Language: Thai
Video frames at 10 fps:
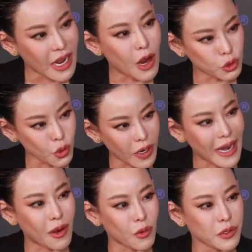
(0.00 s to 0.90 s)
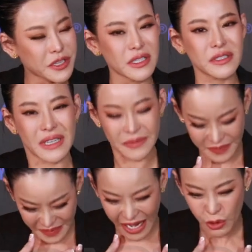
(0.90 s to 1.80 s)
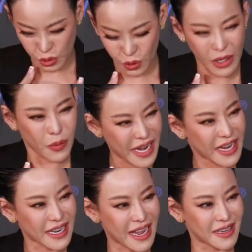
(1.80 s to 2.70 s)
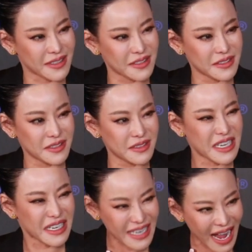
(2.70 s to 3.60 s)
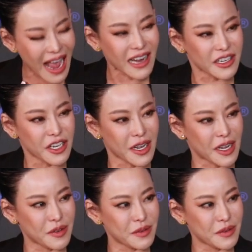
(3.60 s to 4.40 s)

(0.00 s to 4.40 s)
เอาตัวเรา ซึ่งเอาตัวเราเองอ่ะ ยังยากเลยอ่ะ